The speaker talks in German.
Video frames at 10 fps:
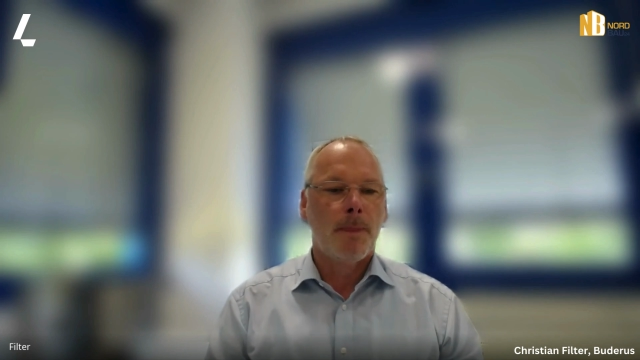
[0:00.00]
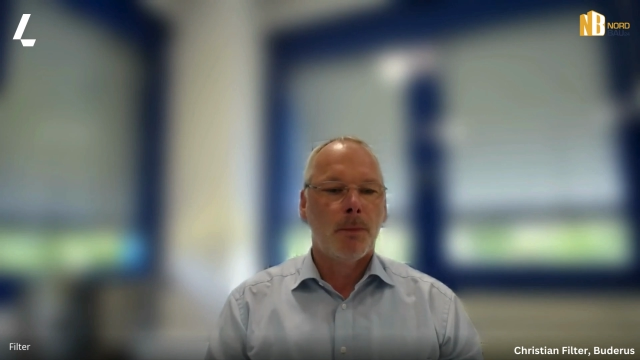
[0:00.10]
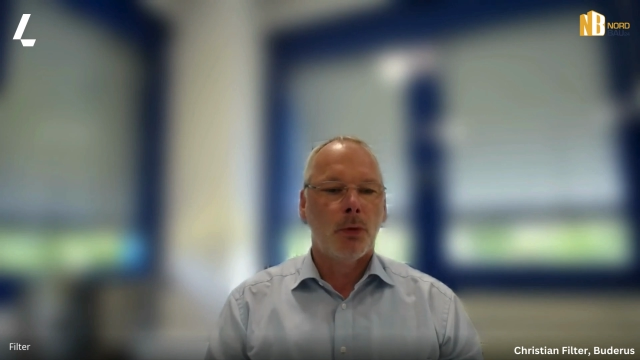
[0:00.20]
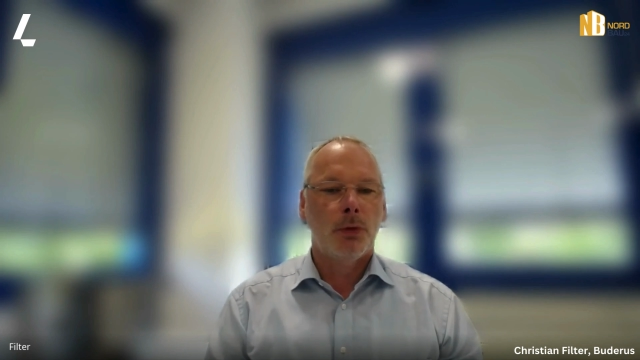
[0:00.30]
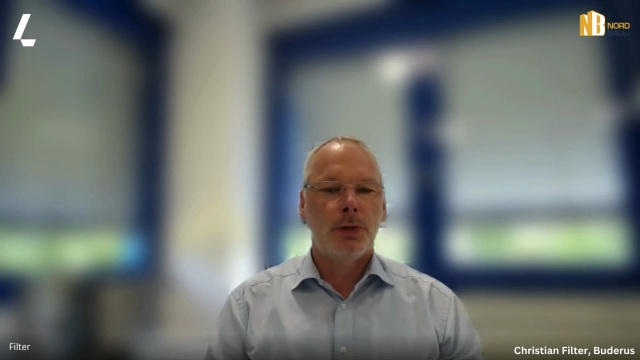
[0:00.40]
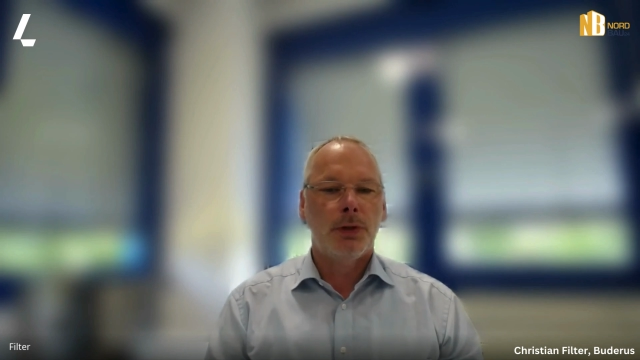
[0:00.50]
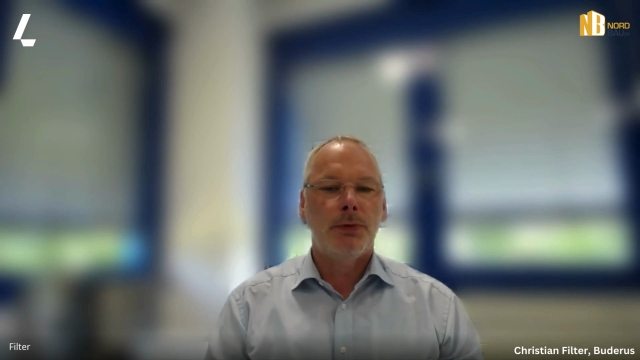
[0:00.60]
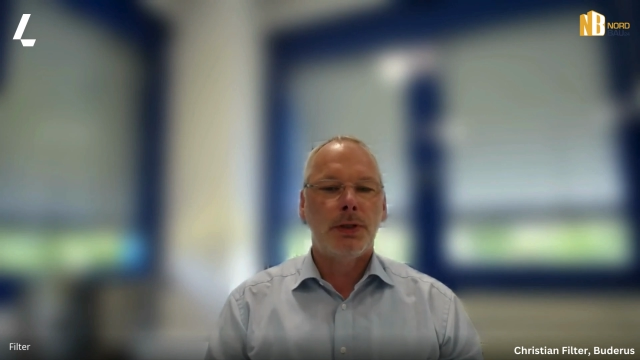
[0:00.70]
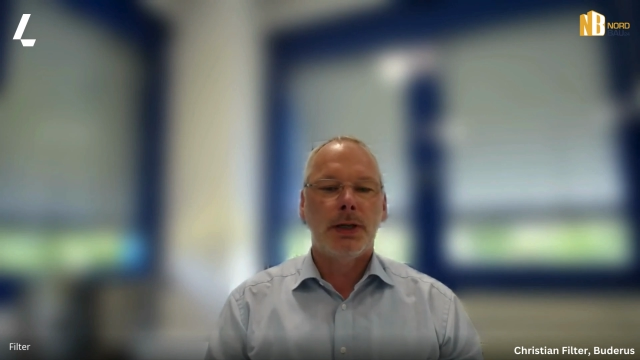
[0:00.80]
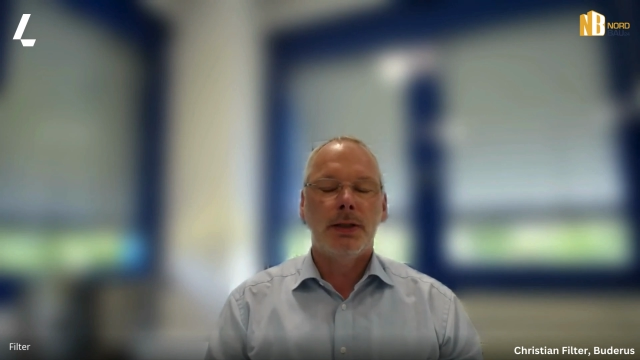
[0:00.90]
Und die
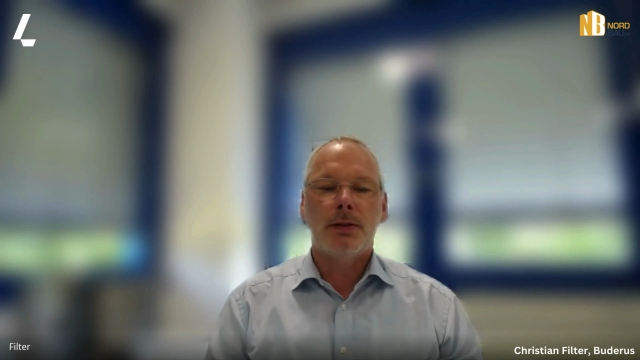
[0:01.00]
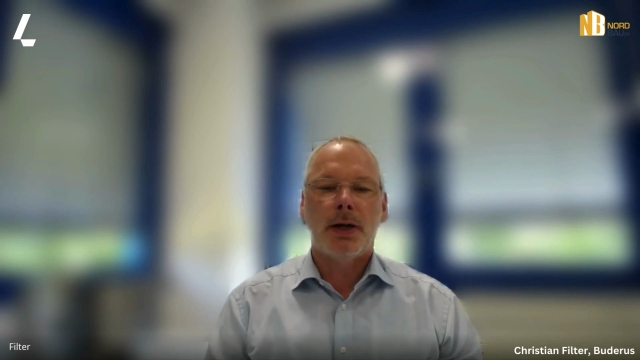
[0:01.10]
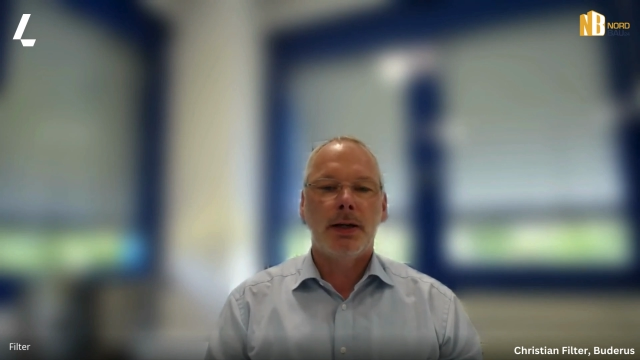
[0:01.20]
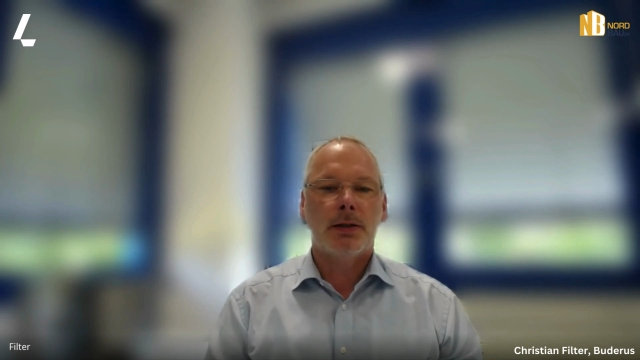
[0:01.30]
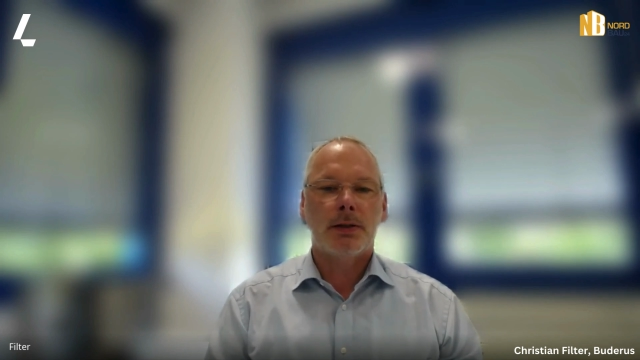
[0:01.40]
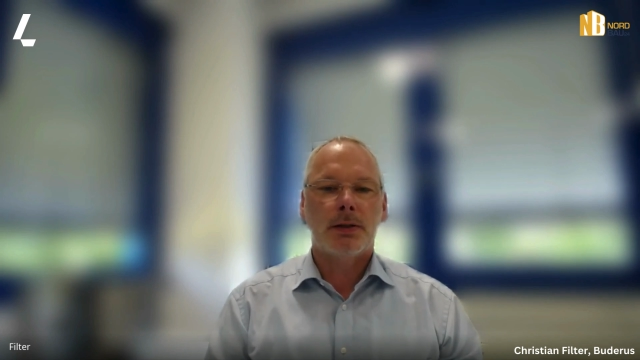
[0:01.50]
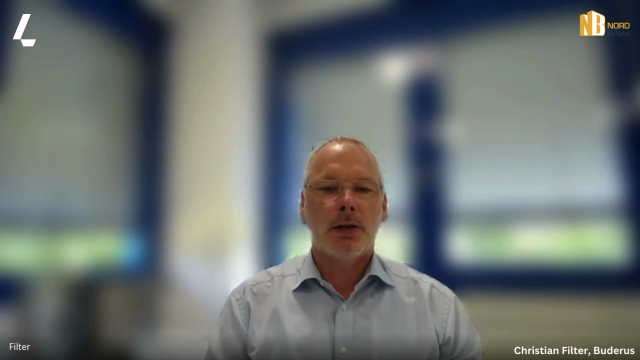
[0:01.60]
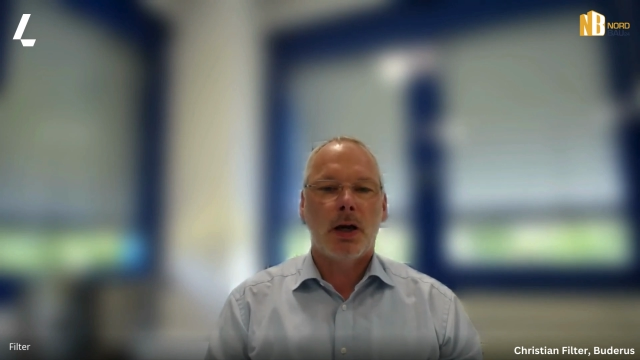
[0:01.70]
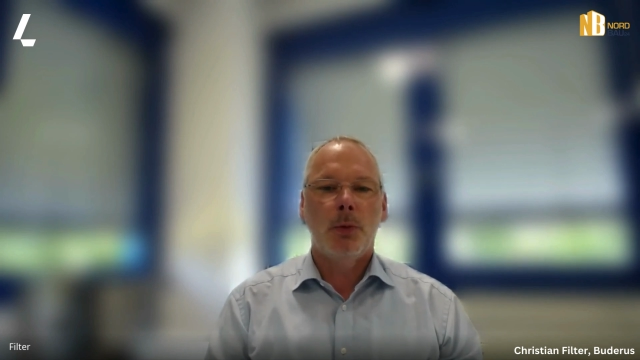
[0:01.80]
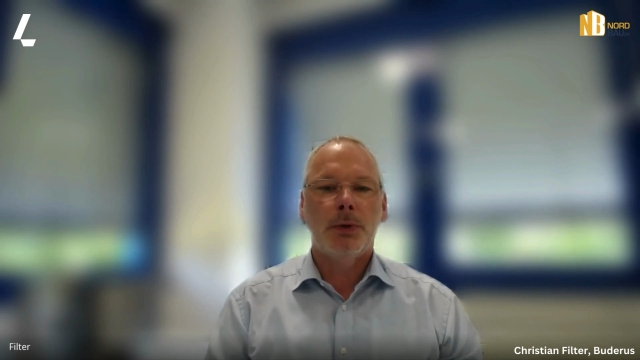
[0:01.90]
Effizienz ist eigentlich das
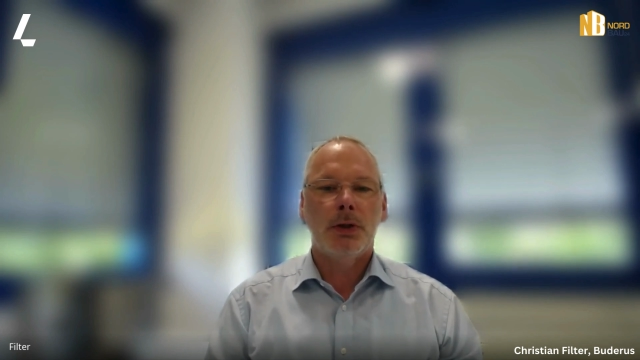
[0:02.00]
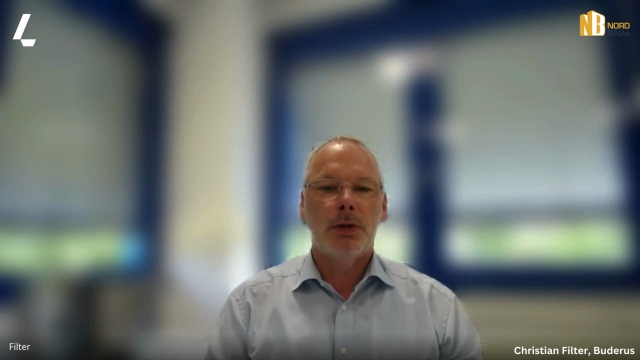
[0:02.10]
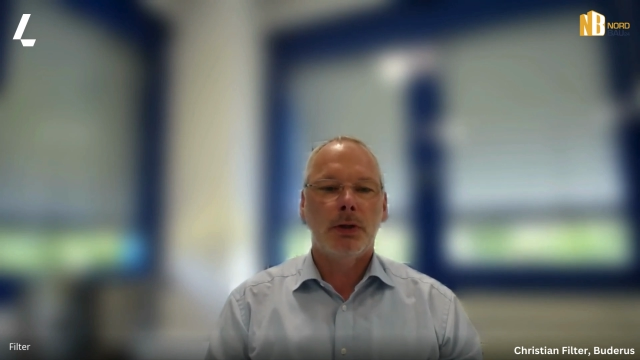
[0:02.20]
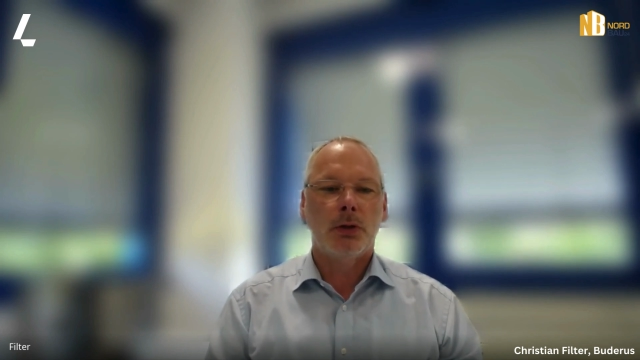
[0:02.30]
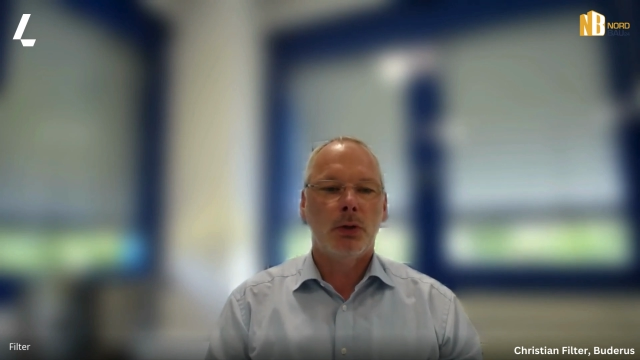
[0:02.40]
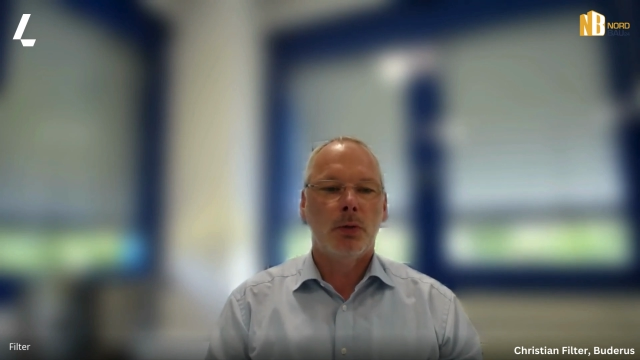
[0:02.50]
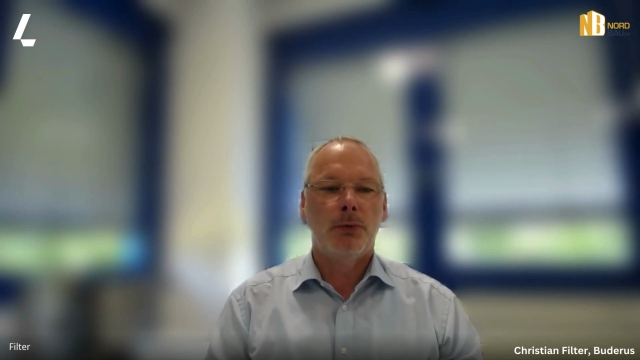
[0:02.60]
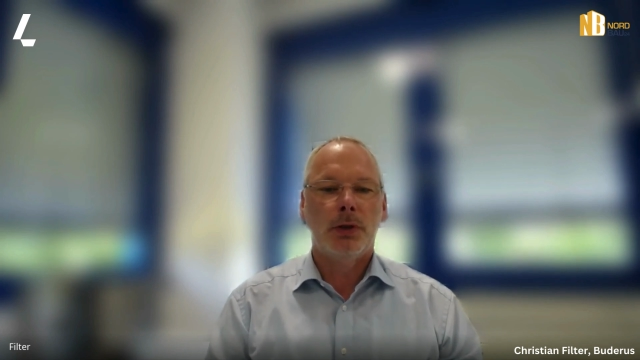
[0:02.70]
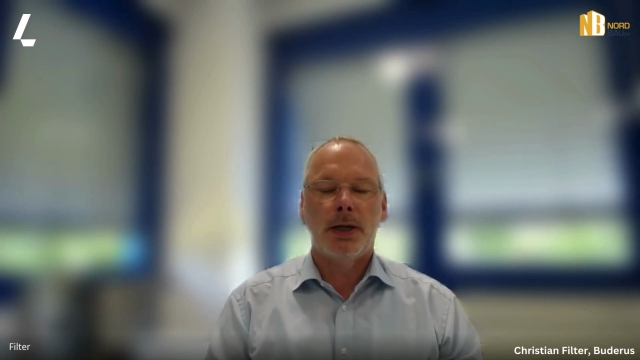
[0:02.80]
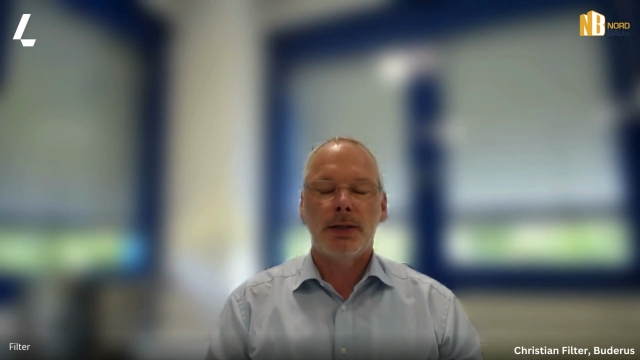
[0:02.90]
Hauptkriterium
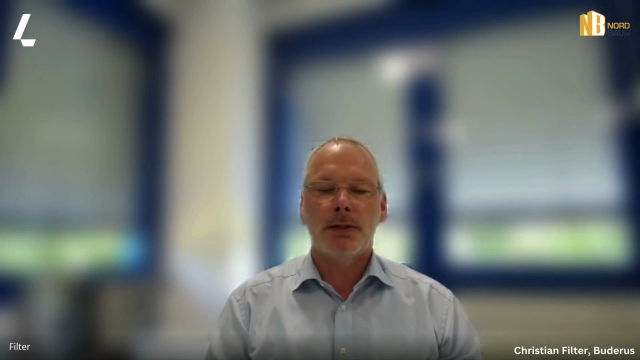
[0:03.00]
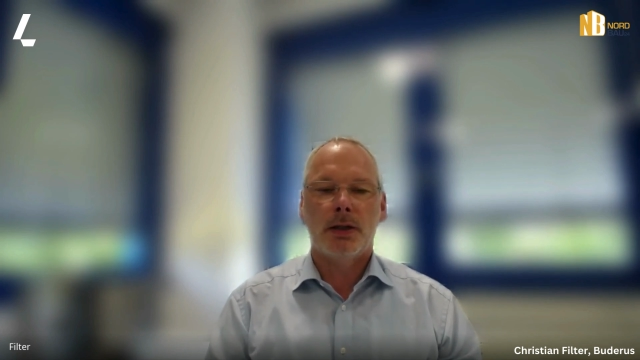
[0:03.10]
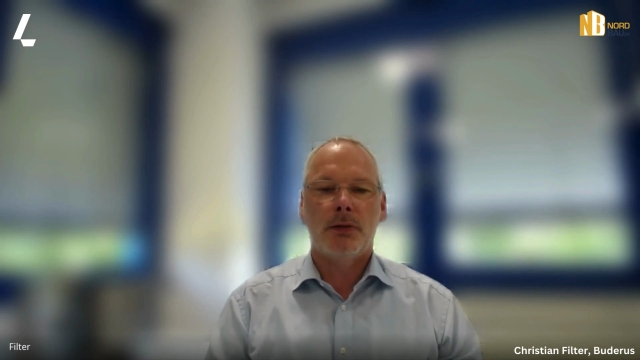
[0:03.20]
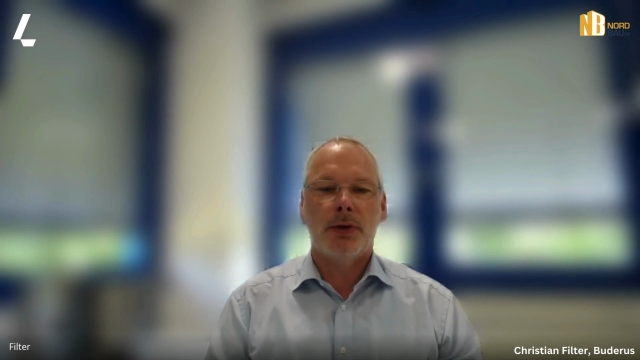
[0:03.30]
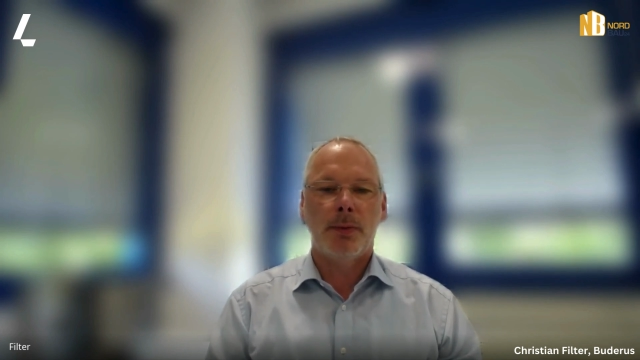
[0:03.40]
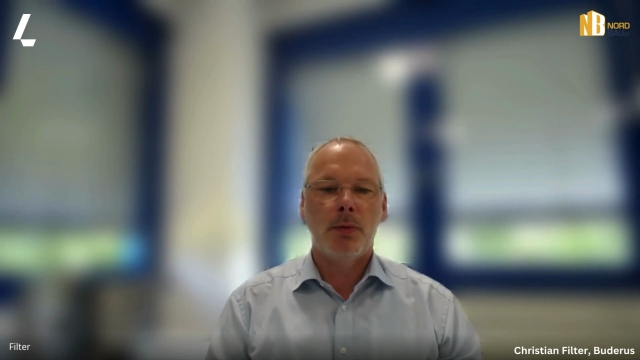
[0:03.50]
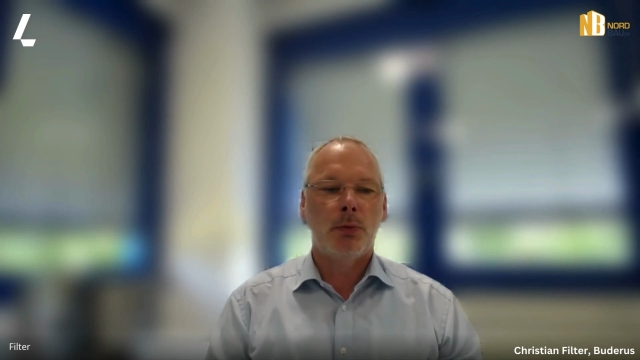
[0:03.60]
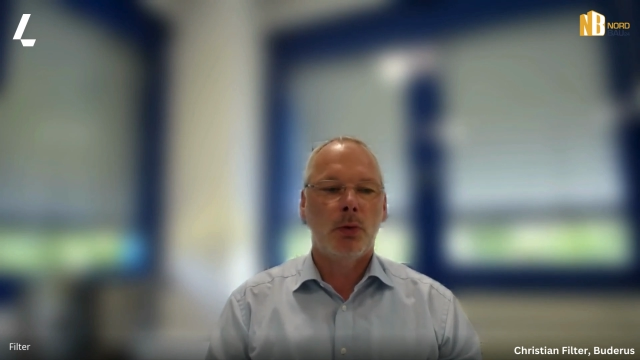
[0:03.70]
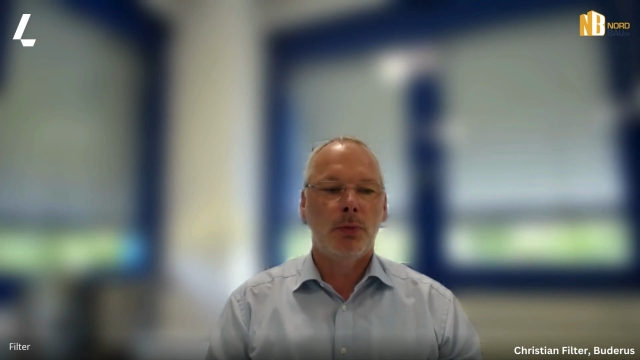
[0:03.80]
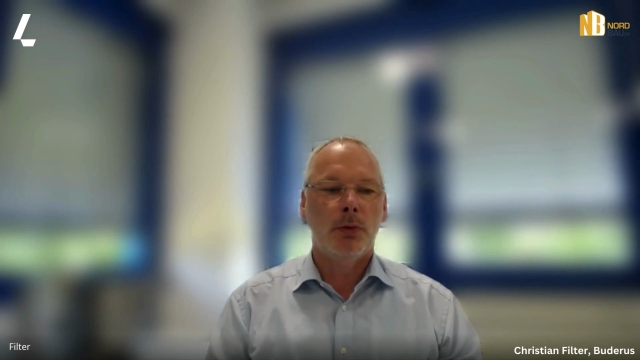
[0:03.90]
für den Einsatz einer
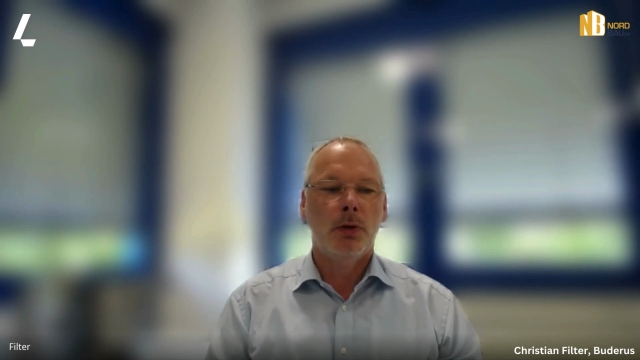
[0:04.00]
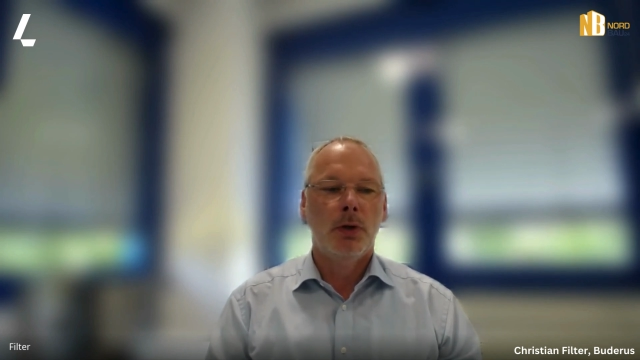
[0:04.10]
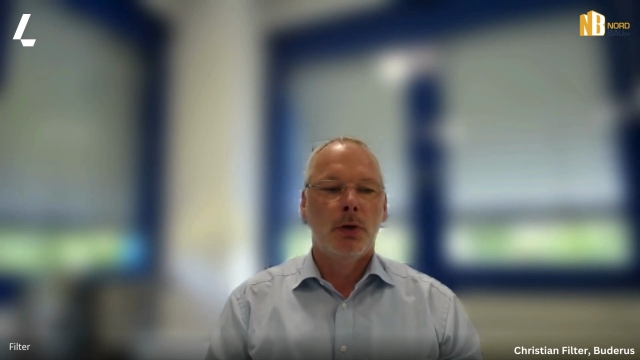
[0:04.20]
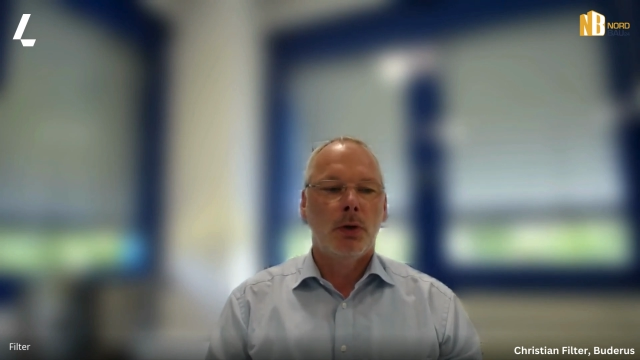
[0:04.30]
Wärmepumpe